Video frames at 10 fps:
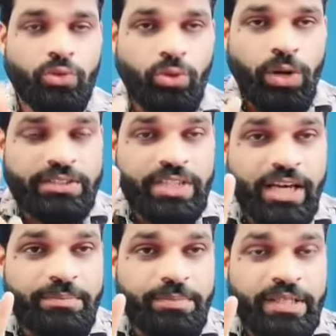
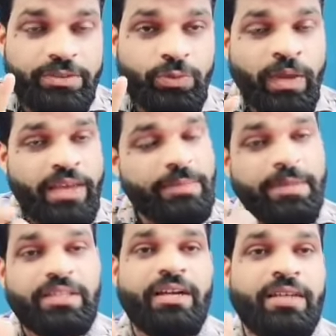2020 में ऐसी
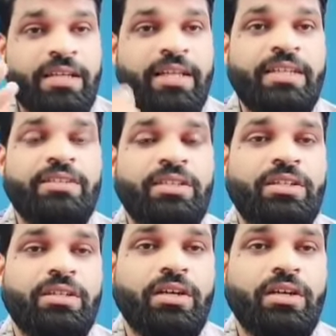प्रताड़ना नहीं थी